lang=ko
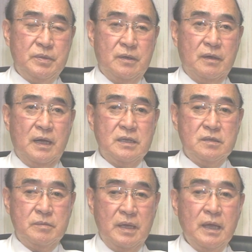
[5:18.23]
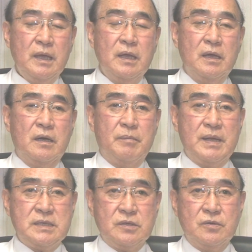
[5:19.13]
비형 간염의 어,
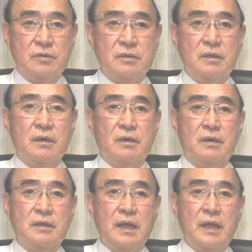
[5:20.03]
발생률은 어,